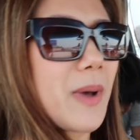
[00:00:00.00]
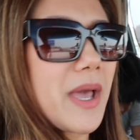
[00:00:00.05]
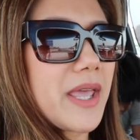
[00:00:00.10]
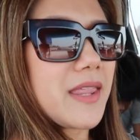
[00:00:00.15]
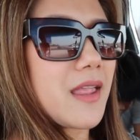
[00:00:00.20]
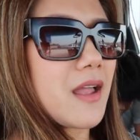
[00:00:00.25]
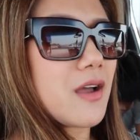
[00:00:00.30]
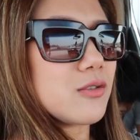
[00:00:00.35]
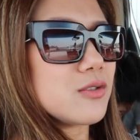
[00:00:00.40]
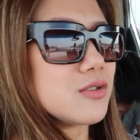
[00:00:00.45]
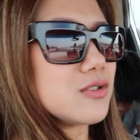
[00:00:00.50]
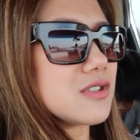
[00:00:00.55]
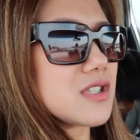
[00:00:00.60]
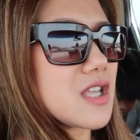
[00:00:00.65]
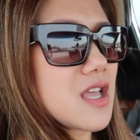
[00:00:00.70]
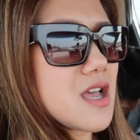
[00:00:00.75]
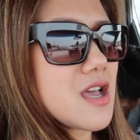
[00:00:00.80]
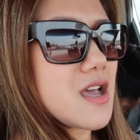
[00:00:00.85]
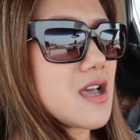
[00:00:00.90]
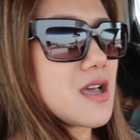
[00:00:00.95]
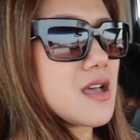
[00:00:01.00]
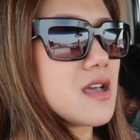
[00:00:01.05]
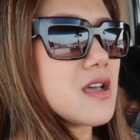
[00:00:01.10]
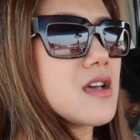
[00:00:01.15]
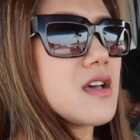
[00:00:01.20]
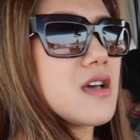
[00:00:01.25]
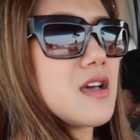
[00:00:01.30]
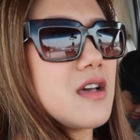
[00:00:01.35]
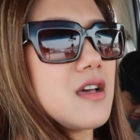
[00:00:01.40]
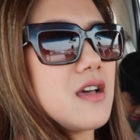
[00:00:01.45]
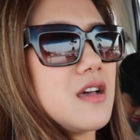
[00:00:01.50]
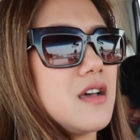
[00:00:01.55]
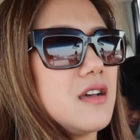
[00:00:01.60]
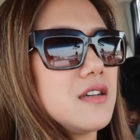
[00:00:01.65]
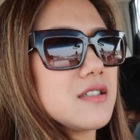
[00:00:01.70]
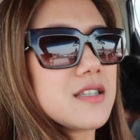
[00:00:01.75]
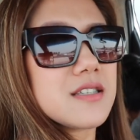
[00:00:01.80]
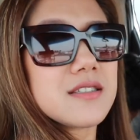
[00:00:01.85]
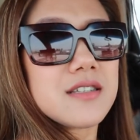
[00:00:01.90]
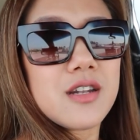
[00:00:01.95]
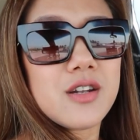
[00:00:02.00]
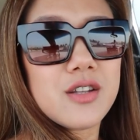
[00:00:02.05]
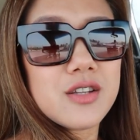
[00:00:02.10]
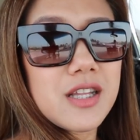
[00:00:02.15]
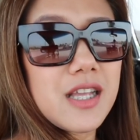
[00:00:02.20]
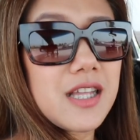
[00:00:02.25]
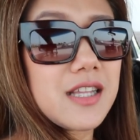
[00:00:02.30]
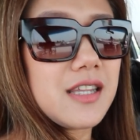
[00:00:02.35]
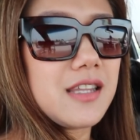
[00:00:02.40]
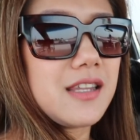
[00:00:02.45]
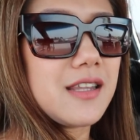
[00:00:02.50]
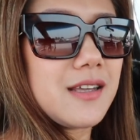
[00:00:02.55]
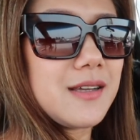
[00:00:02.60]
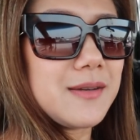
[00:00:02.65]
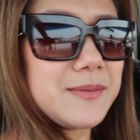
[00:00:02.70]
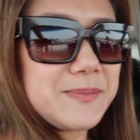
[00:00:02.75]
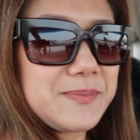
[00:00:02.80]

Kumain na ako dun sa sa salon kanina.